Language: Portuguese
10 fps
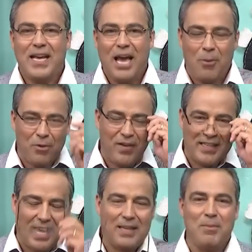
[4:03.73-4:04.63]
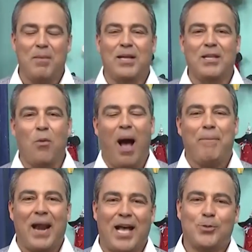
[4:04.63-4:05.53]
Quero aproveitar também mandar um
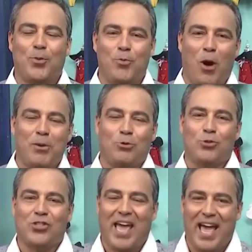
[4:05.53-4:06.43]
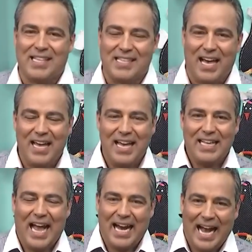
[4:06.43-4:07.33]
abraço para o meu amigo César,
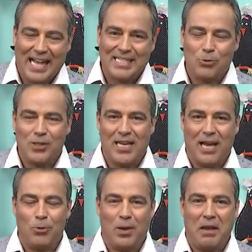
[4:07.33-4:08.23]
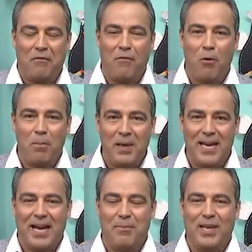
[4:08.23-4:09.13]
da Casa Auxiliadora em
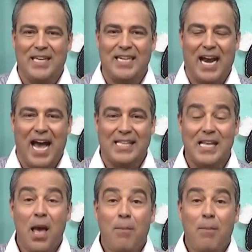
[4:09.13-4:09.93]
Formiga, Minas Gerais,